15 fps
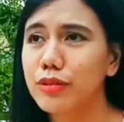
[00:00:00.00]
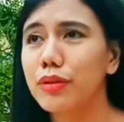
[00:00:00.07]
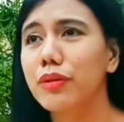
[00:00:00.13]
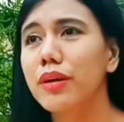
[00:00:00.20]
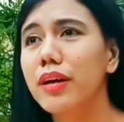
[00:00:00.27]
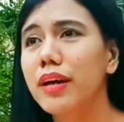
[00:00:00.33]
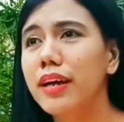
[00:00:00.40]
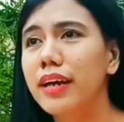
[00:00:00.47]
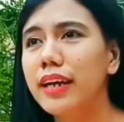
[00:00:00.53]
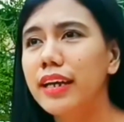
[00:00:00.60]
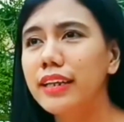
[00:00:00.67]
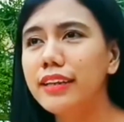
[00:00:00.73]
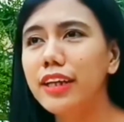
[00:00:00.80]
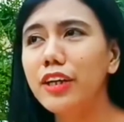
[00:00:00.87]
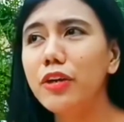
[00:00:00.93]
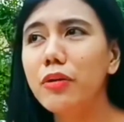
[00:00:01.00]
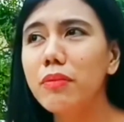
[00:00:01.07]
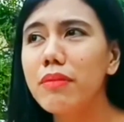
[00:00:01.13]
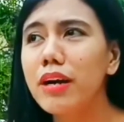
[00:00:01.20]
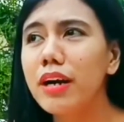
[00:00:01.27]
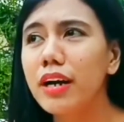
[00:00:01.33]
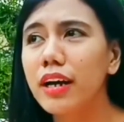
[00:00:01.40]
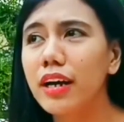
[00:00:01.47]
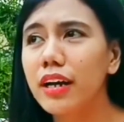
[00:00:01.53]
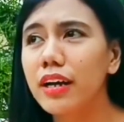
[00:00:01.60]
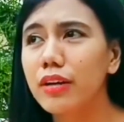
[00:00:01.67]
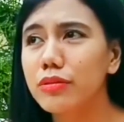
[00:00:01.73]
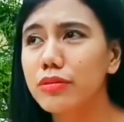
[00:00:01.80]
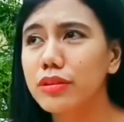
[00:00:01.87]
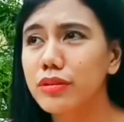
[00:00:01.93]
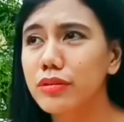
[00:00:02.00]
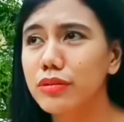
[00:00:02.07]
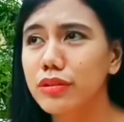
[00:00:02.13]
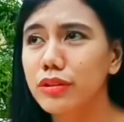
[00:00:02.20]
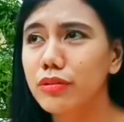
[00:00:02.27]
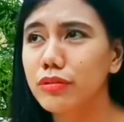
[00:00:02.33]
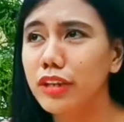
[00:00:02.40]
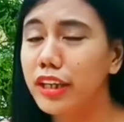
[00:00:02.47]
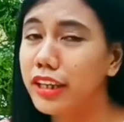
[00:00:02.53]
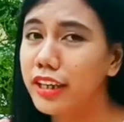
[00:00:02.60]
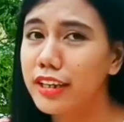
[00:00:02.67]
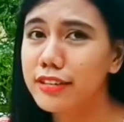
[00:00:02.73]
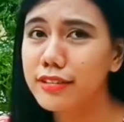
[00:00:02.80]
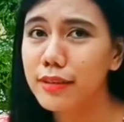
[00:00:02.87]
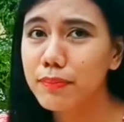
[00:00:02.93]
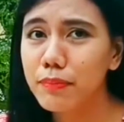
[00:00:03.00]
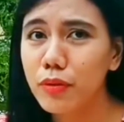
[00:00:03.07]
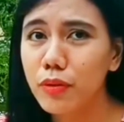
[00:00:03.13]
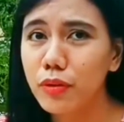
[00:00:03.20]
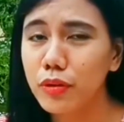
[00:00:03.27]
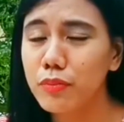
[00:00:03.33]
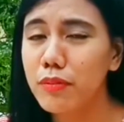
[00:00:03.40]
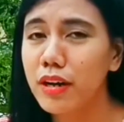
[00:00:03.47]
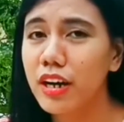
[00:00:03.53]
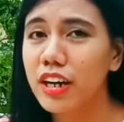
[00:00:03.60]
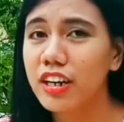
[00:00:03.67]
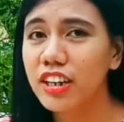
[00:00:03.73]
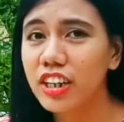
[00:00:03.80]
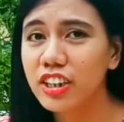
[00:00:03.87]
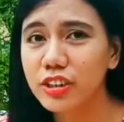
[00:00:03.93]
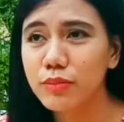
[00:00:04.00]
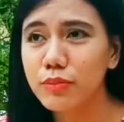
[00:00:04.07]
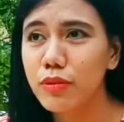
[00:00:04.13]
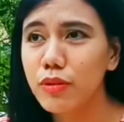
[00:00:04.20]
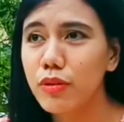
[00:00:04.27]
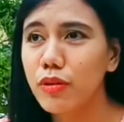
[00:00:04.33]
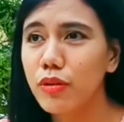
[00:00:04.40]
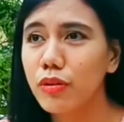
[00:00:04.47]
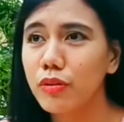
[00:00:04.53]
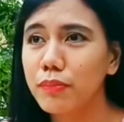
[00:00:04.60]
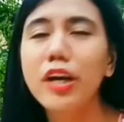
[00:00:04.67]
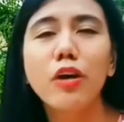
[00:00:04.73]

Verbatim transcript: So, hindi yung mga kung sino-sinong naiisip mo, yung mga crush mo.